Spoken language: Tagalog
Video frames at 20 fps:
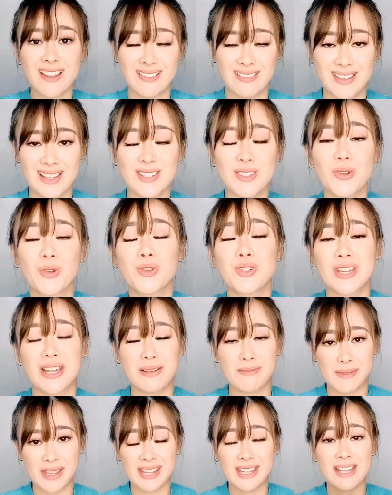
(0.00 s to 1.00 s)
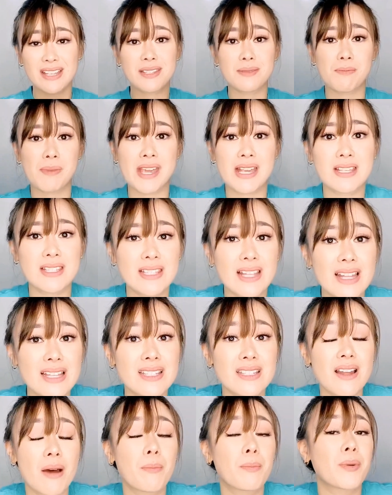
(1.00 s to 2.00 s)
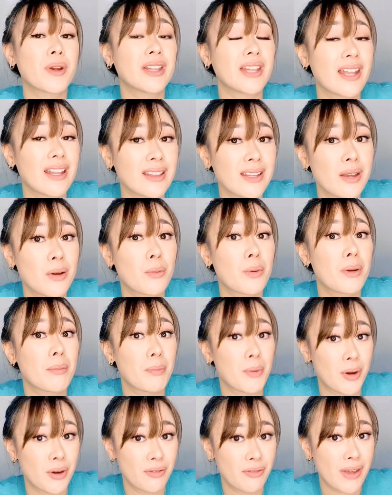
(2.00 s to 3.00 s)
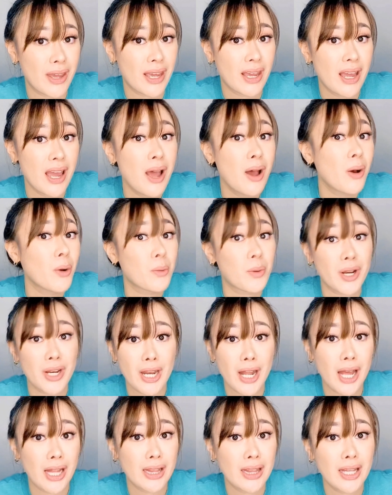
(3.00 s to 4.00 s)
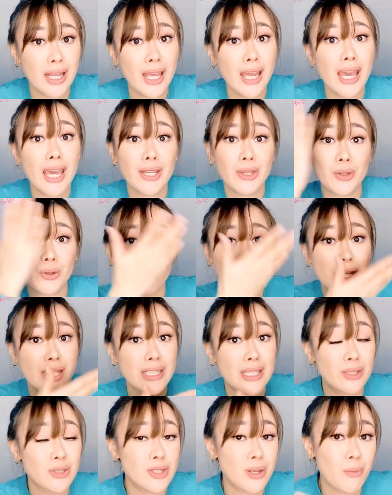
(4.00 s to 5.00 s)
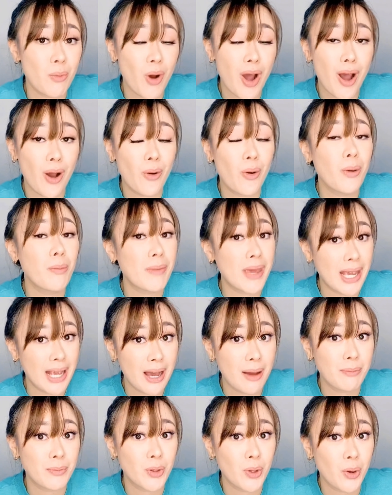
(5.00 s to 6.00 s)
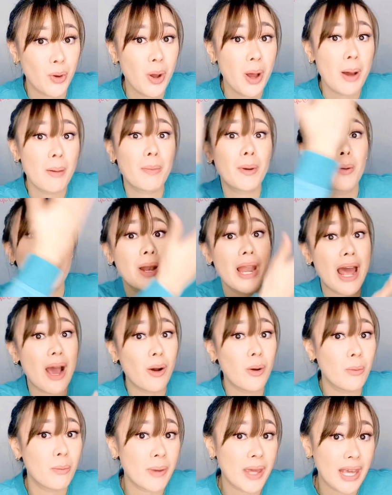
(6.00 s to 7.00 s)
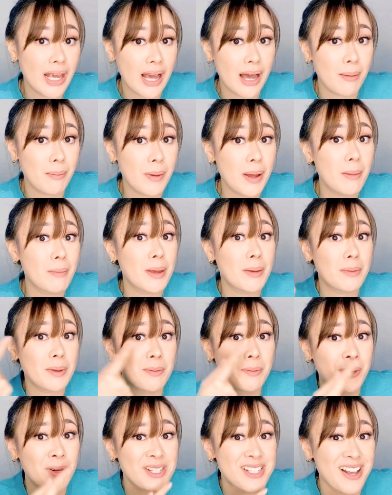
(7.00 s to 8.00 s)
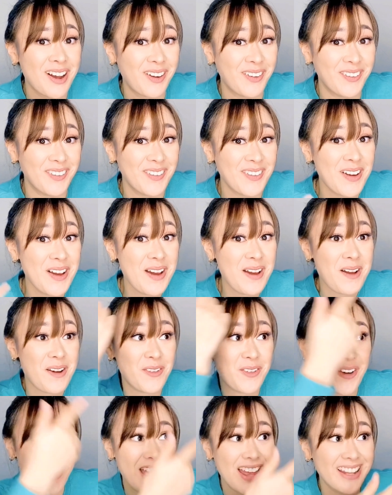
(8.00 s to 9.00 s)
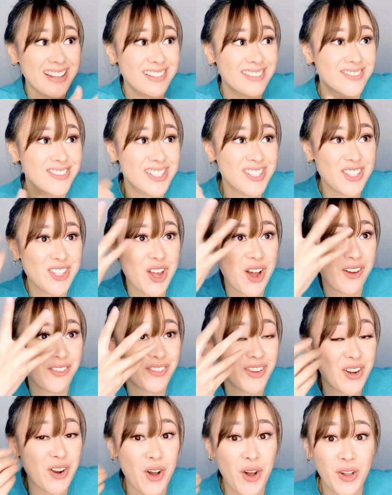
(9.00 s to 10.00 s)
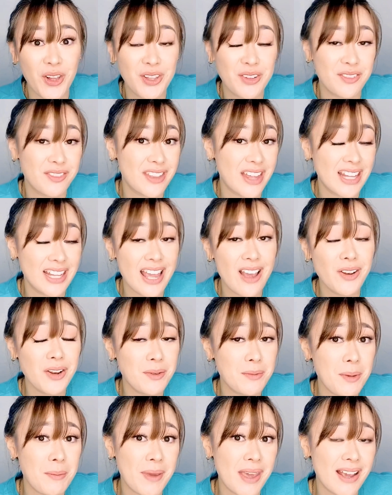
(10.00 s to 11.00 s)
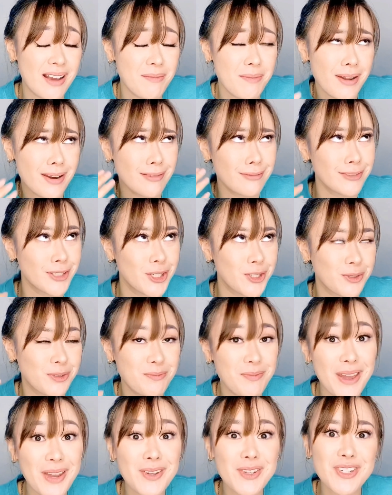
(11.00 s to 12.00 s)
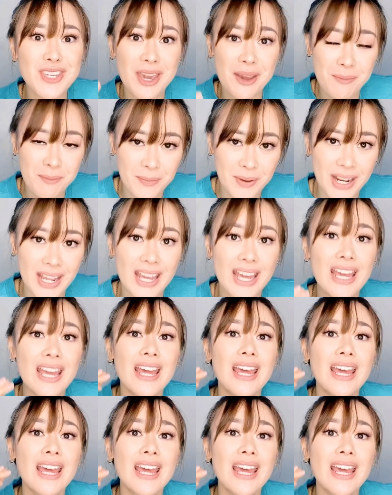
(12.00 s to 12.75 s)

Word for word: in this social media space. Let's stop pretending we're perfect. We're not. Itong nandito sa mukha ko, makeup to. Pag wala akong makeup, may pimples ako. Red stuff and all of that. Kaya nagme-makeup, parang cute. Pero syempre,